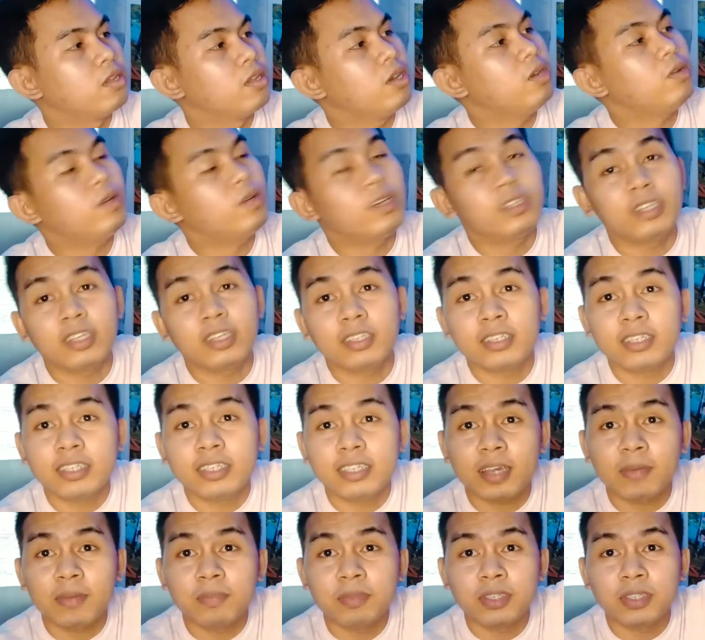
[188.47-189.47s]
oh another
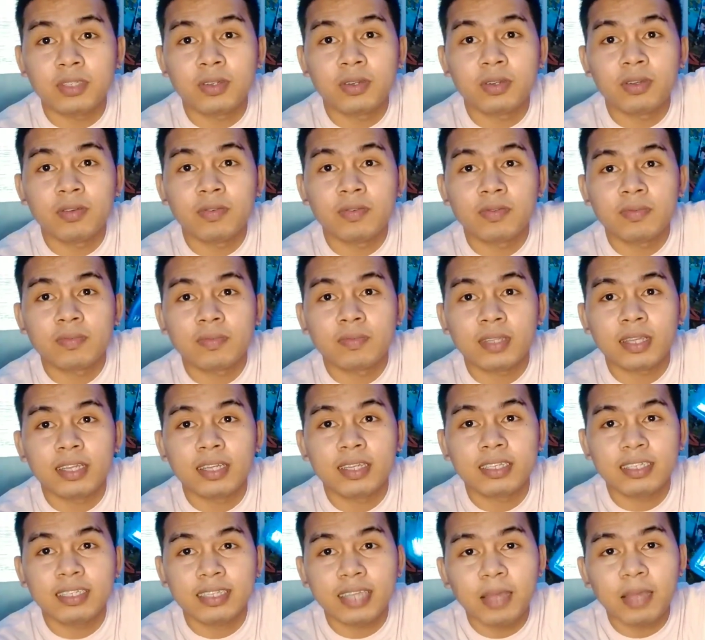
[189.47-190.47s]
Samsung
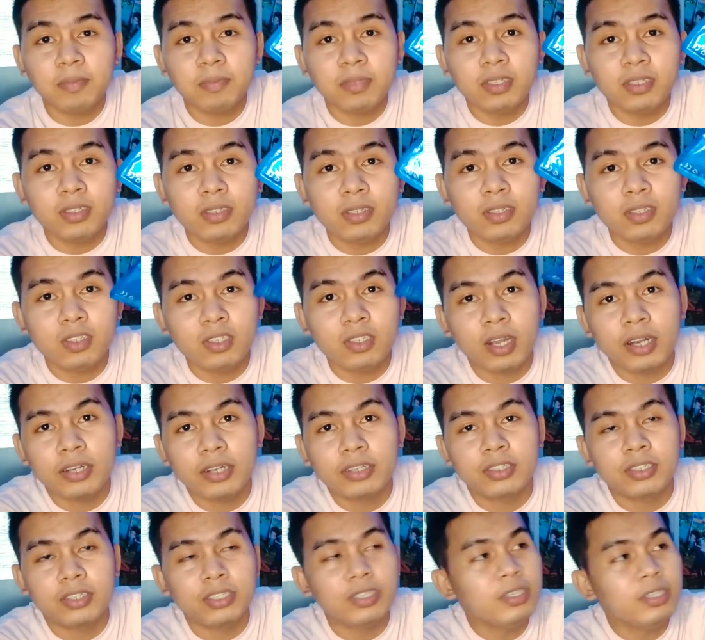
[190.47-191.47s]
Samsung
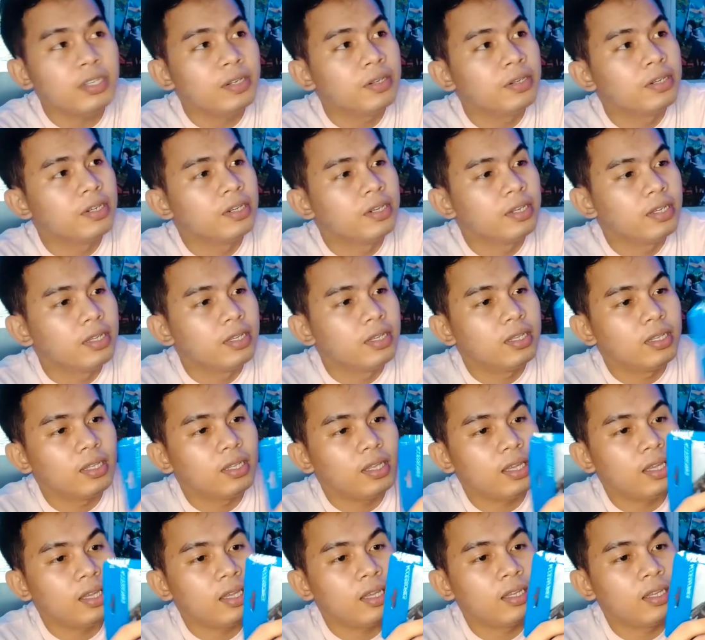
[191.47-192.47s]
charger
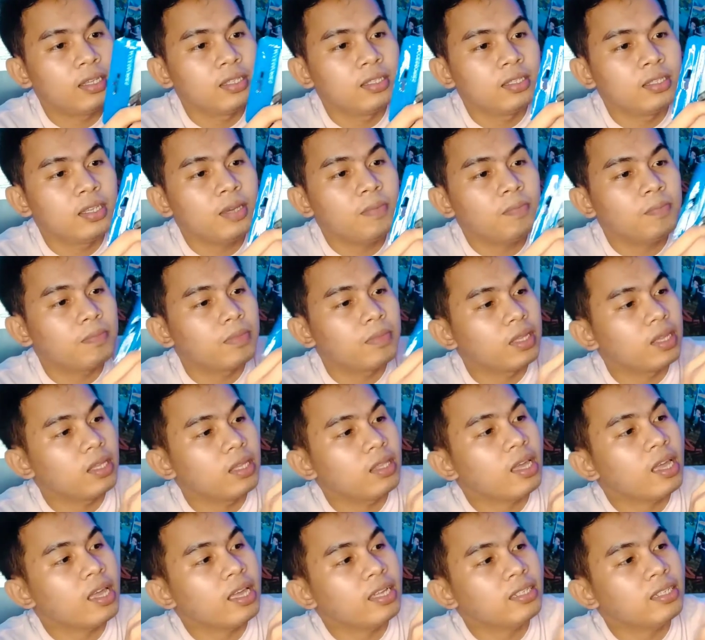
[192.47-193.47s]
and yep
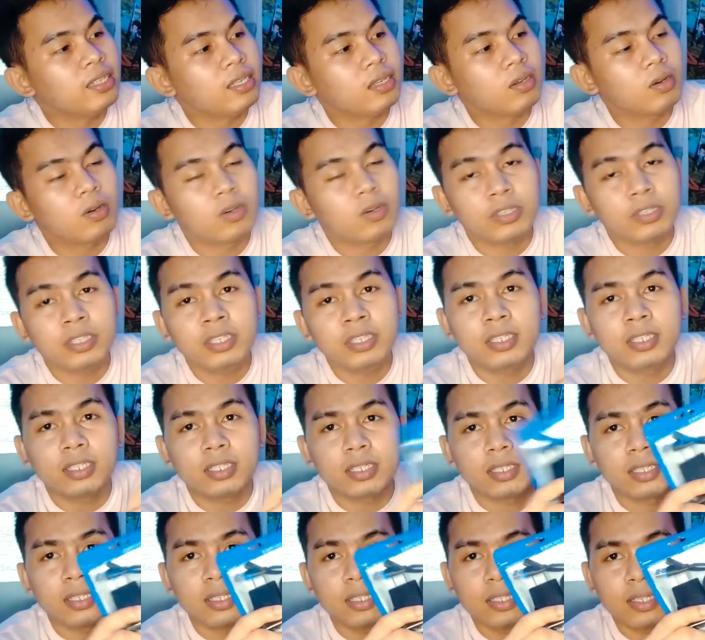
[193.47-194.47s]
it has a cord
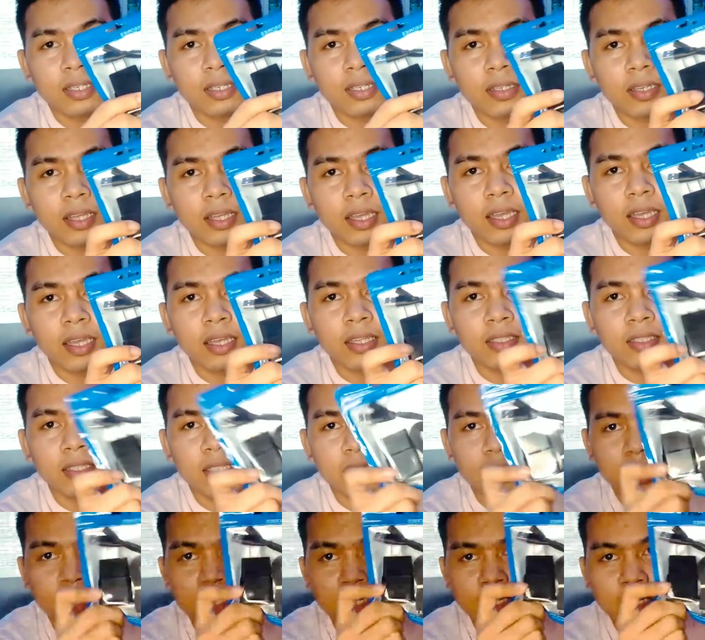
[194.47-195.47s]
and
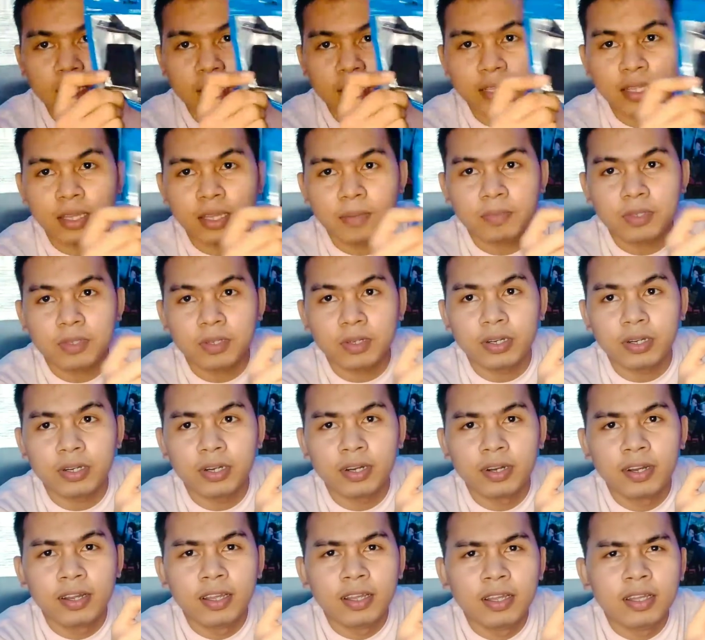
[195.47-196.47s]
the adapter.
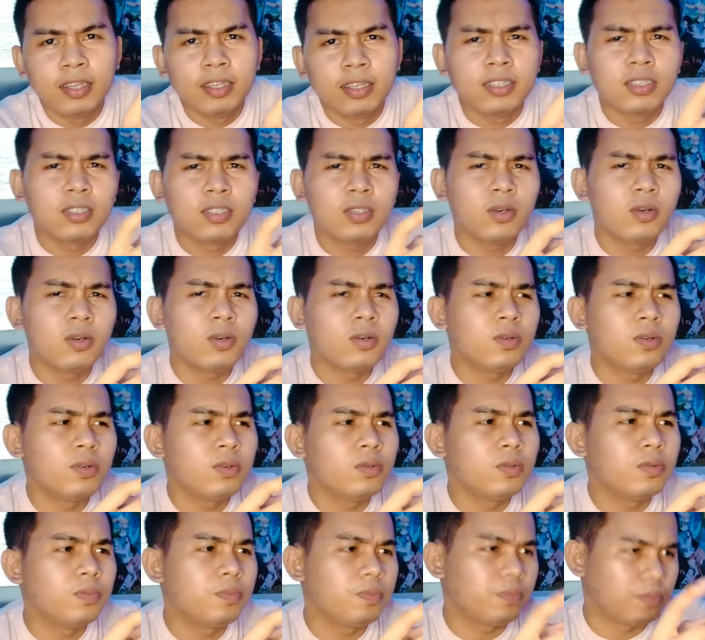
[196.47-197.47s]

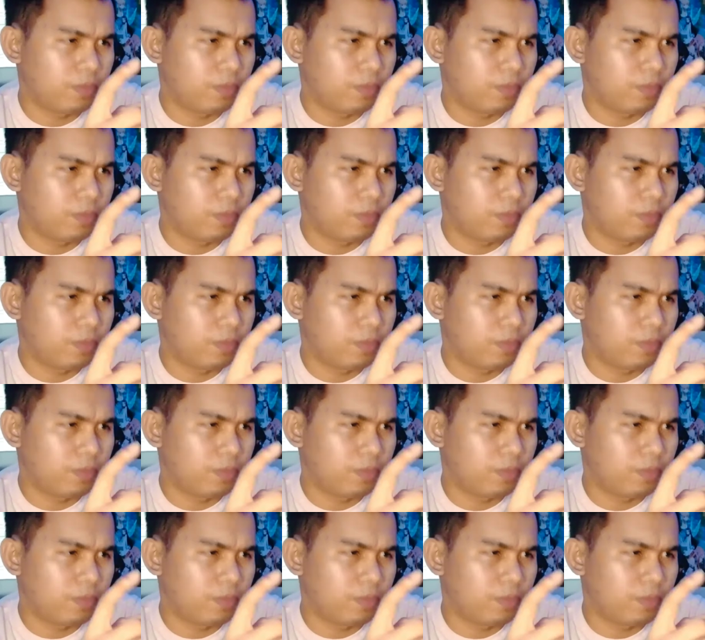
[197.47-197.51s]
So